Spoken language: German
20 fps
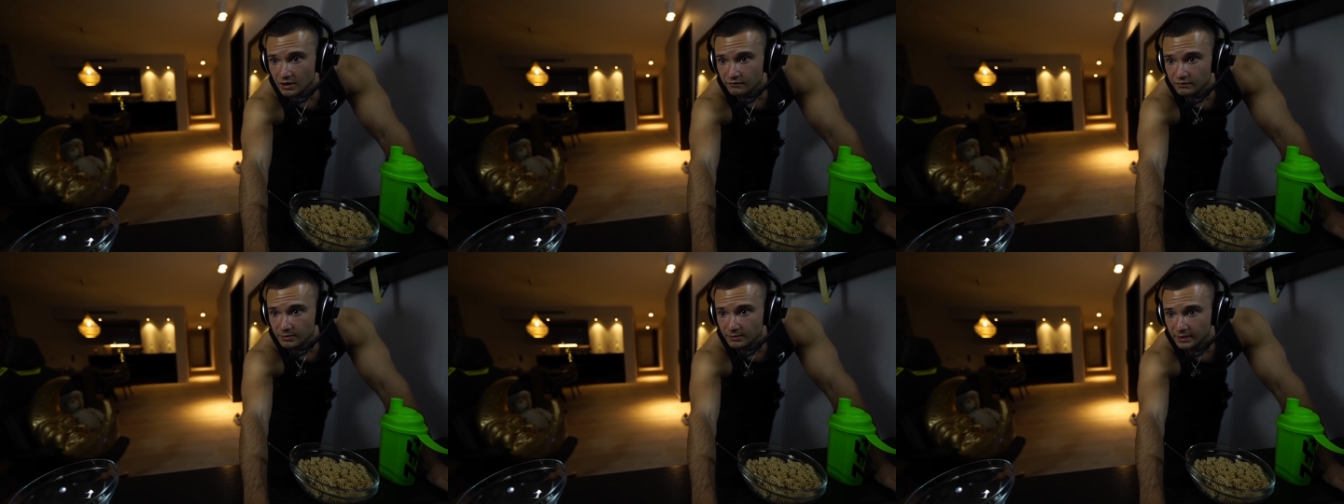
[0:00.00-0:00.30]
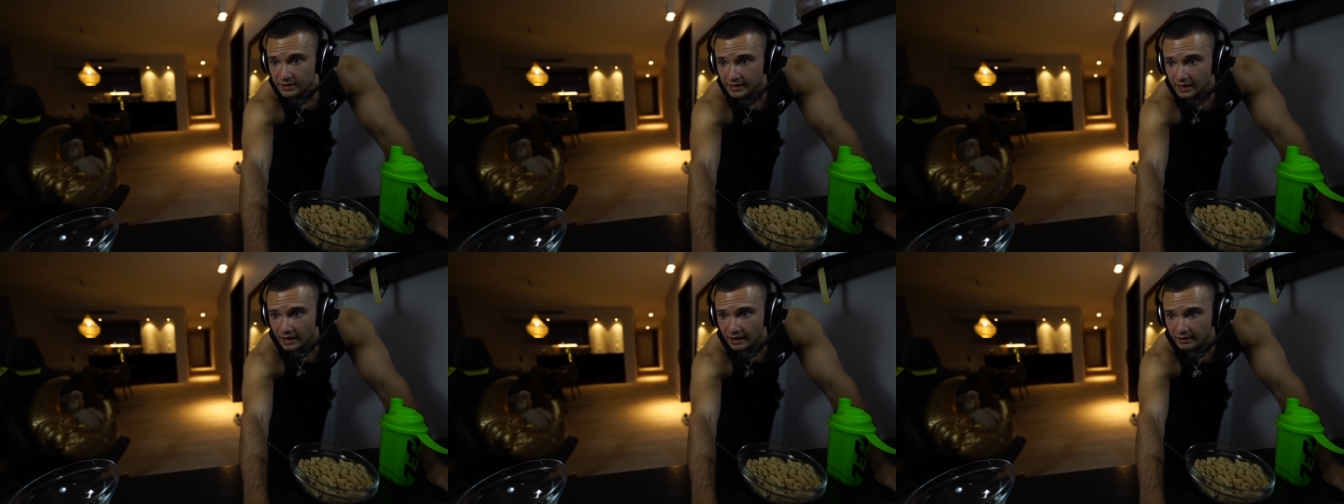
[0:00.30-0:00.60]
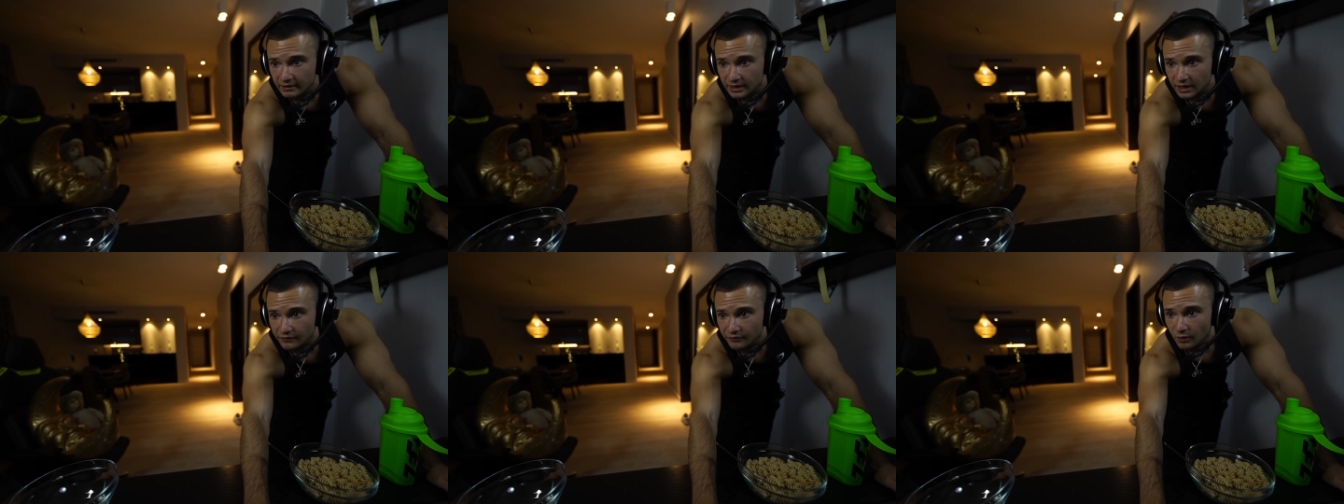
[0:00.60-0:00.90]
wie man
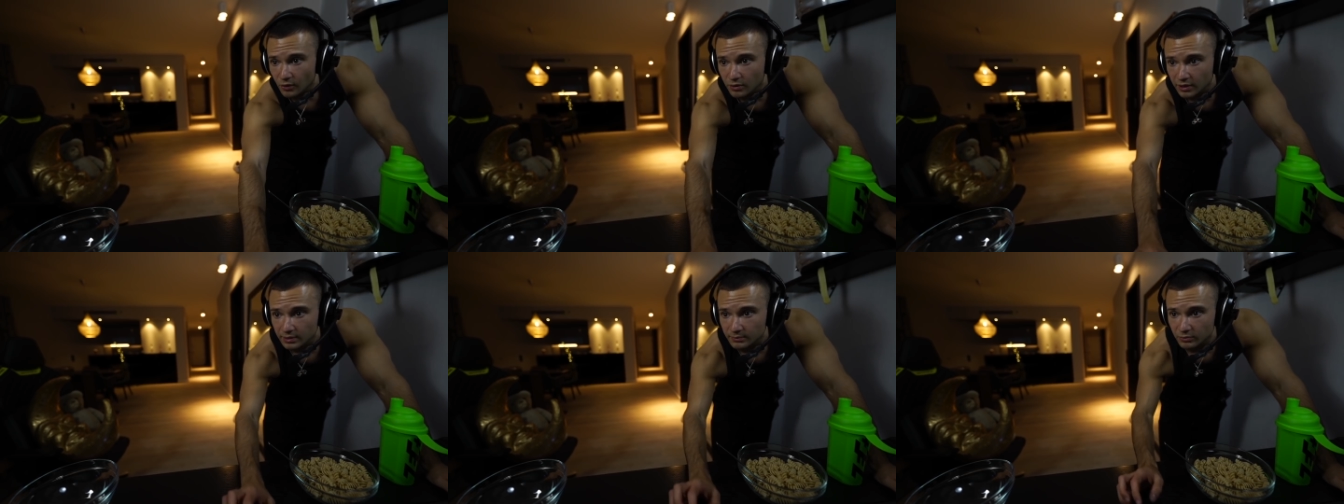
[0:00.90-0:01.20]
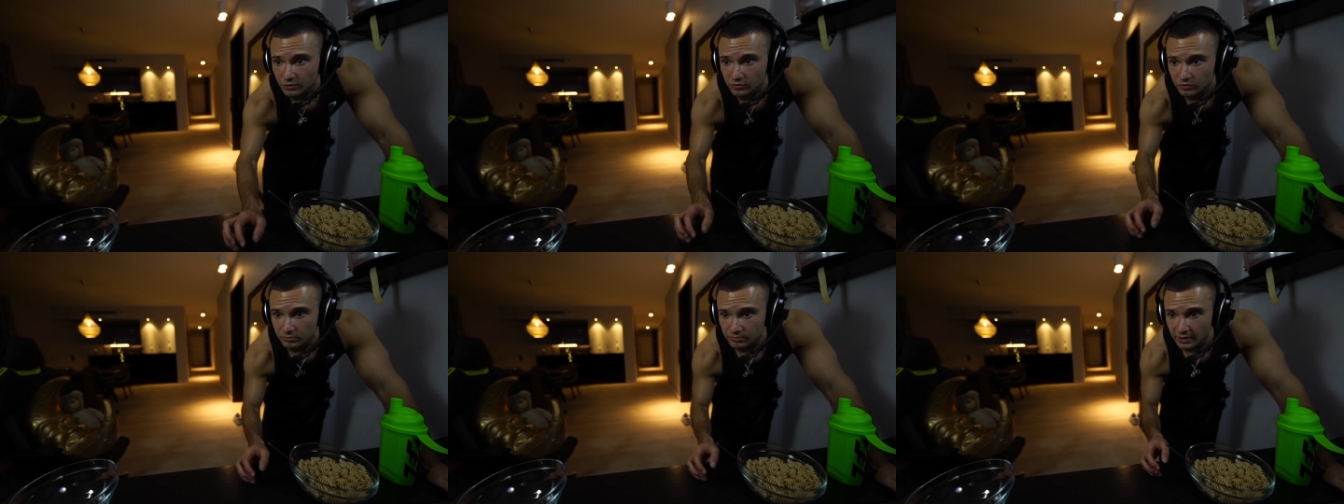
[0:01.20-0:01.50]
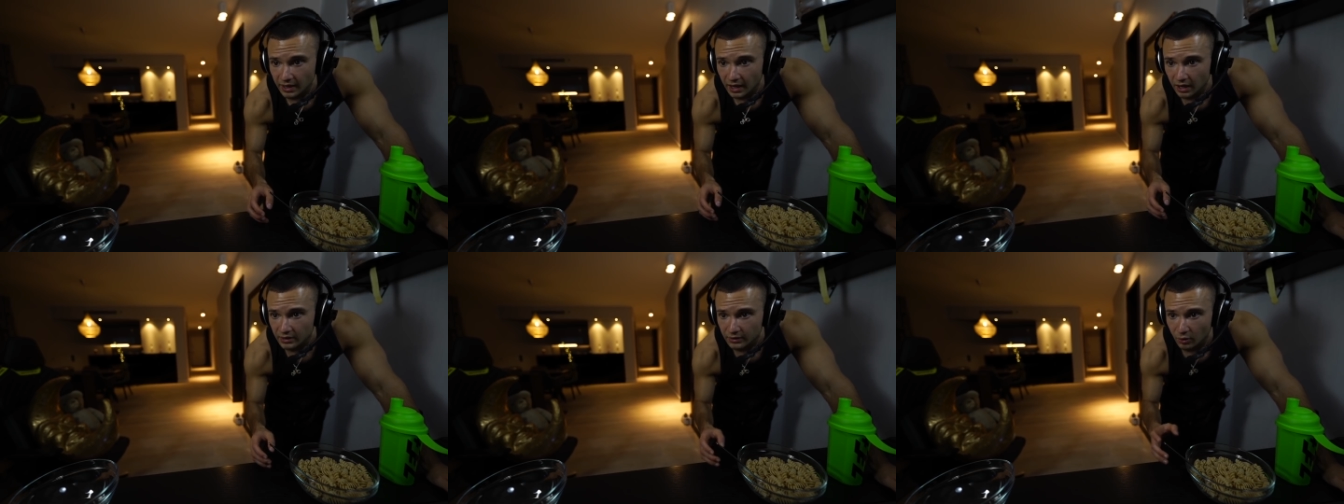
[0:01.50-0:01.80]
da, da vorgehen muss, um
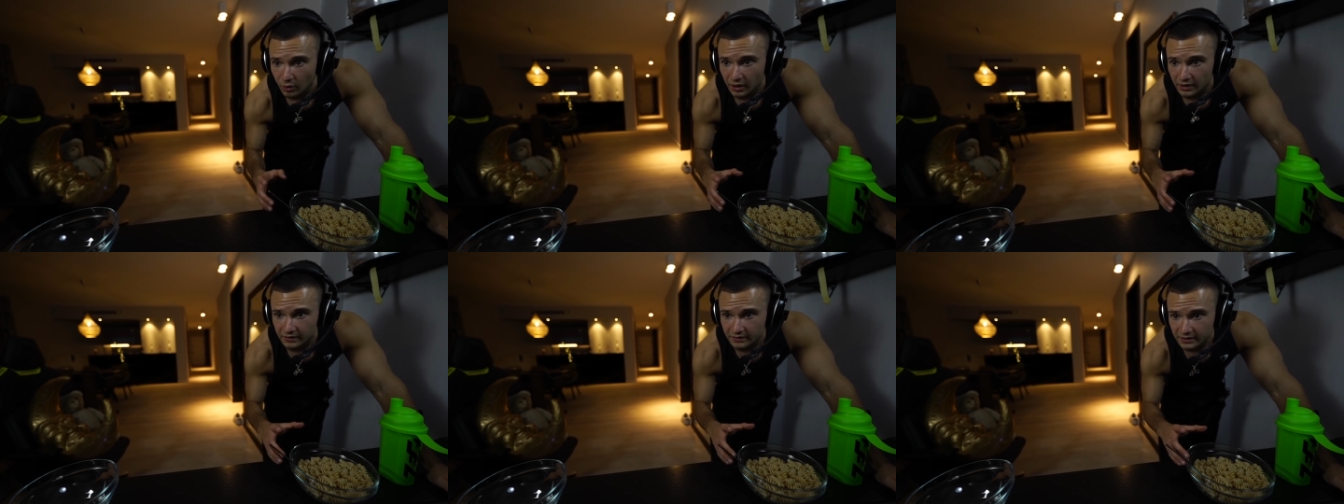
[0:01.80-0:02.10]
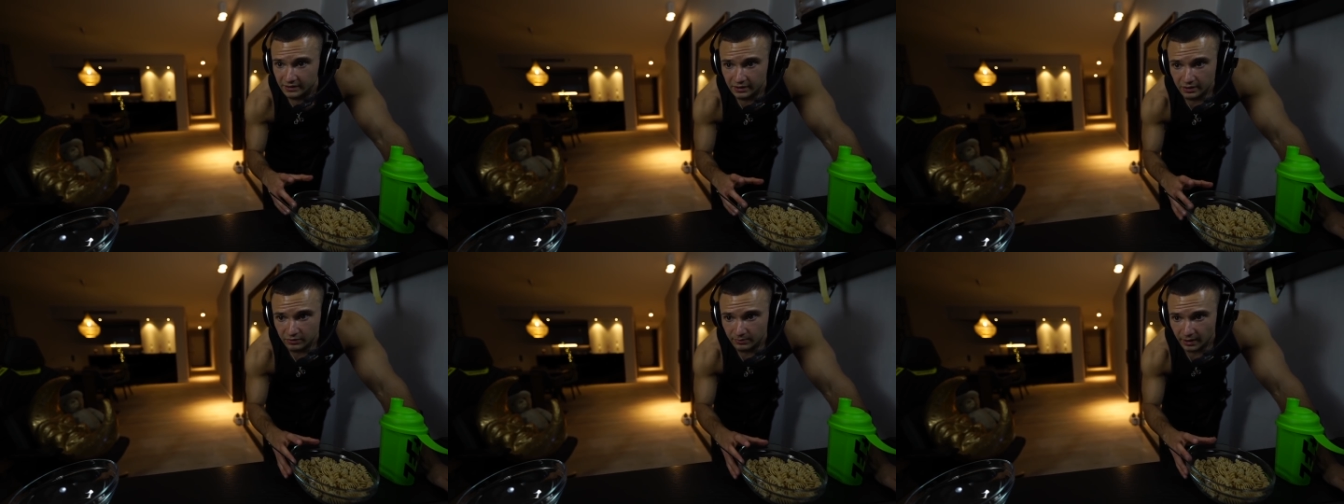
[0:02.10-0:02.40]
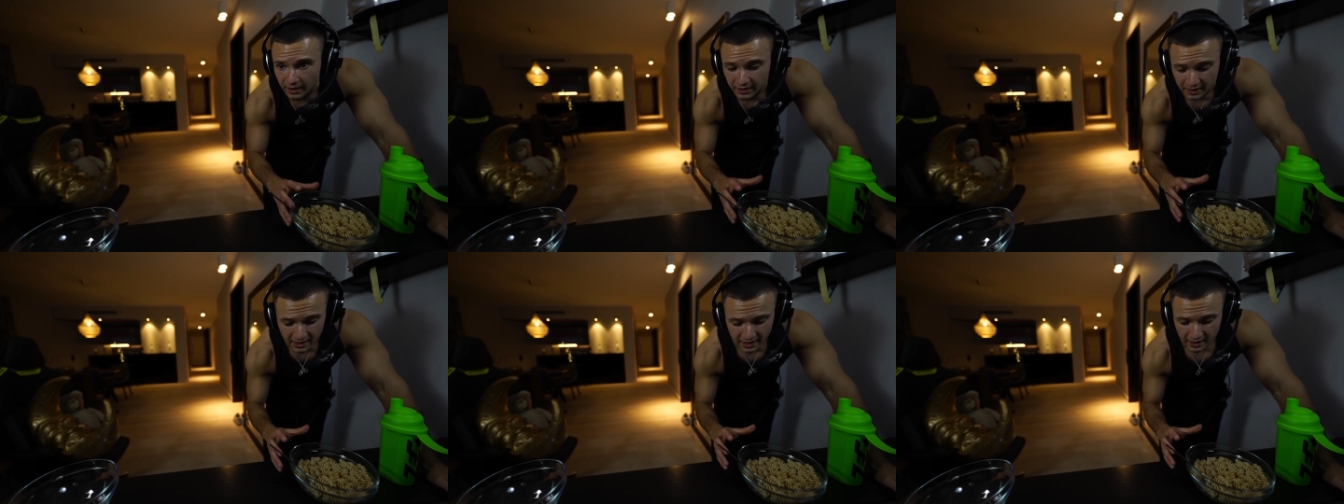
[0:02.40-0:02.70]
da halt auch alles richtig zu
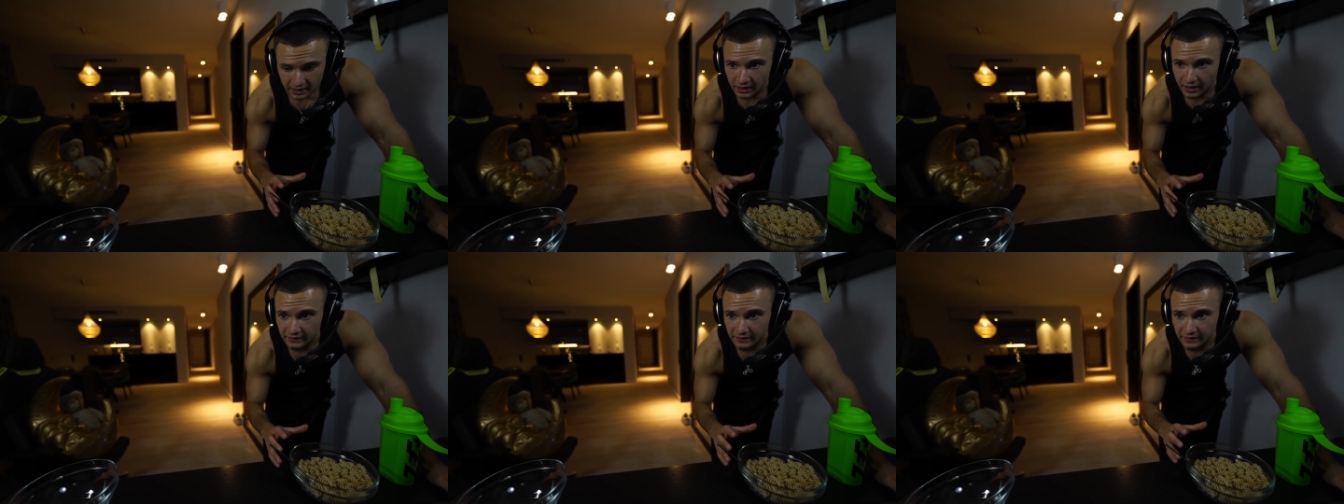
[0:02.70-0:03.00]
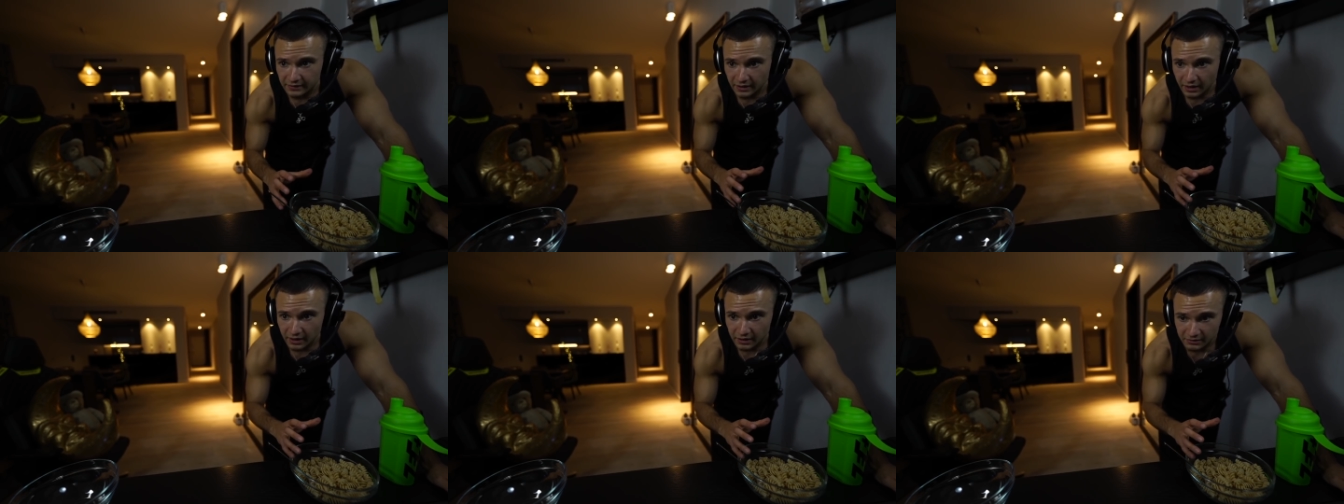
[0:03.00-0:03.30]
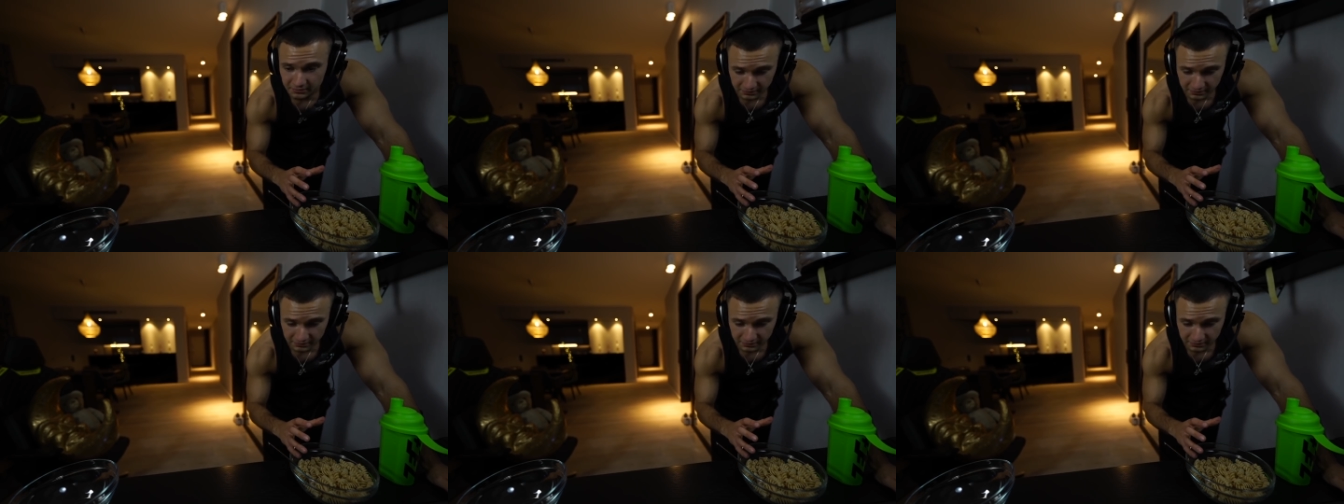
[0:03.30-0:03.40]
machen. Lass dich da.